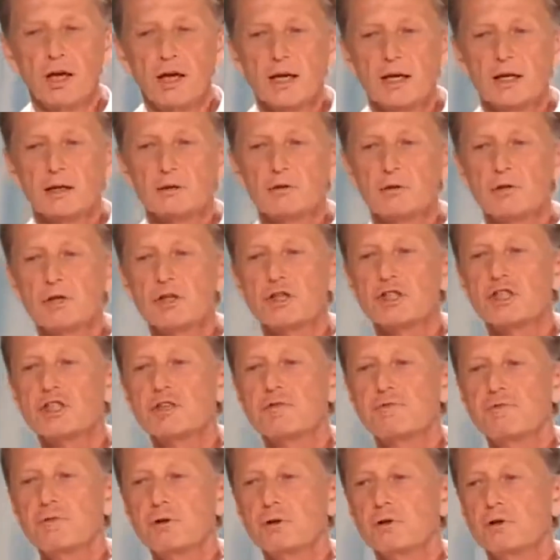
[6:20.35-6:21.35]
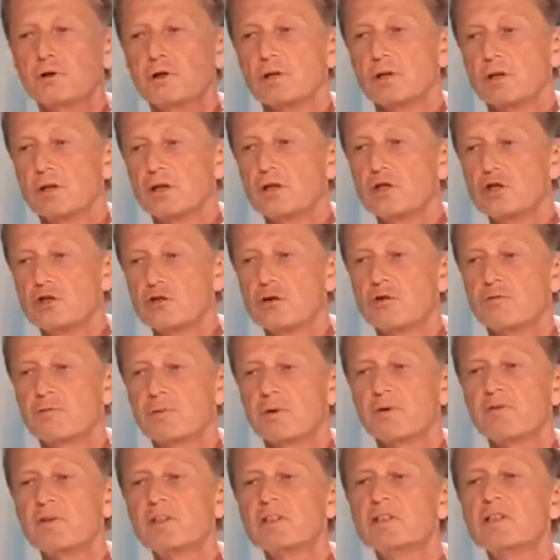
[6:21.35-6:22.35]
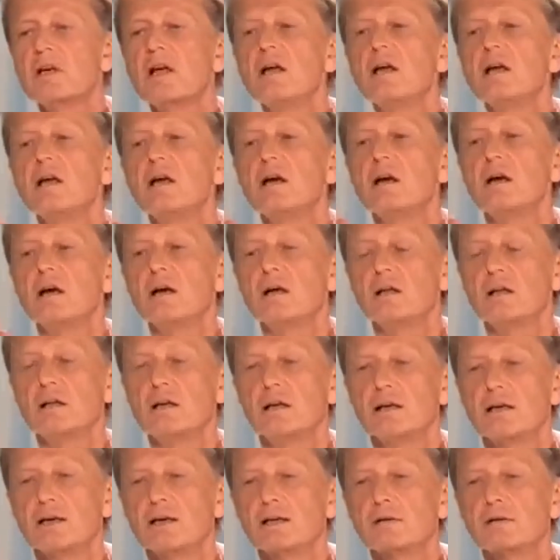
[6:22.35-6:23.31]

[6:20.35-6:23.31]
который живет еще в провинциальных городах,